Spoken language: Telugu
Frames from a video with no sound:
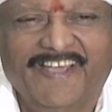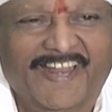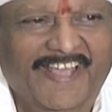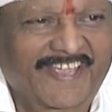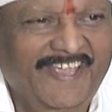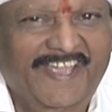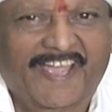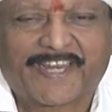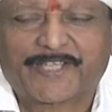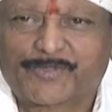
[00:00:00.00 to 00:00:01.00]
అలాగే
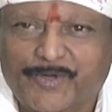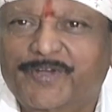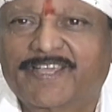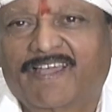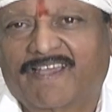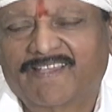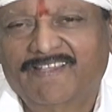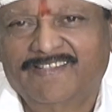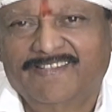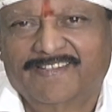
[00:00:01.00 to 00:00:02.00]
ఆయనకి తోడుగా
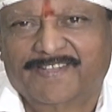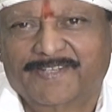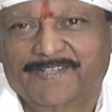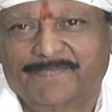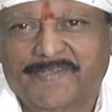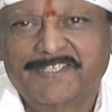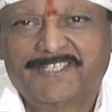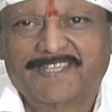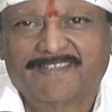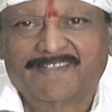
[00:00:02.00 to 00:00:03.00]

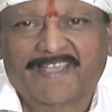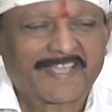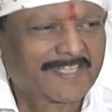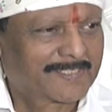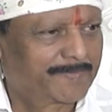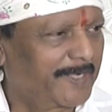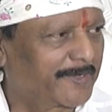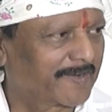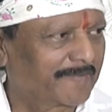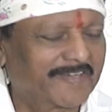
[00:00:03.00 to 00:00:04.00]
మంచి యంగ్
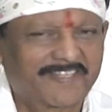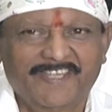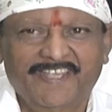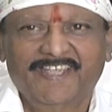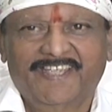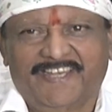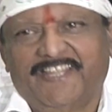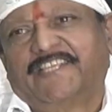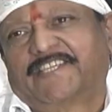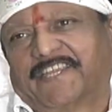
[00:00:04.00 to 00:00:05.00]
స్పిరిట్ ఉన్న మనిషి
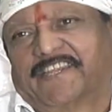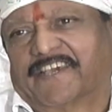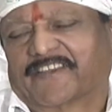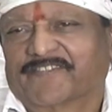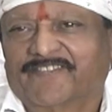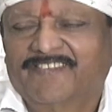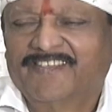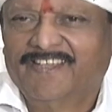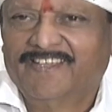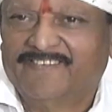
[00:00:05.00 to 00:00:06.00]
నితీష్ రెడ్డి గారు
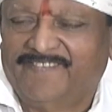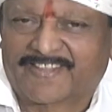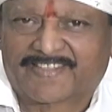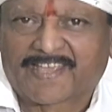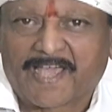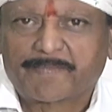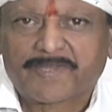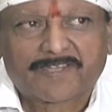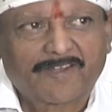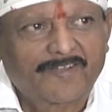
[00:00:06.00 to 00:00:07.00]
వీళ్ళిద్దరు
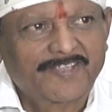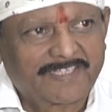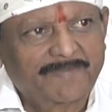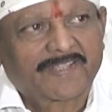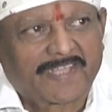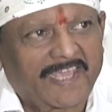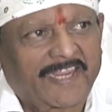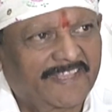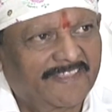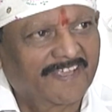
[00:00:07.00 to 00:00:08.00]
కాంబినేషన్లో ఈ సినిమా
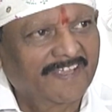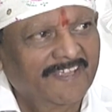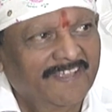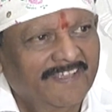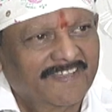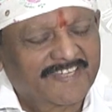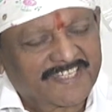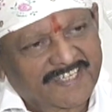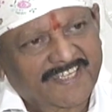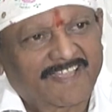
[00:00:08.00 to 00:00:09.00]
తయారైంది
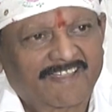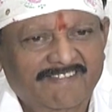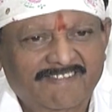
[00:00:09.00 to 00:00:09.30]
నిజంగా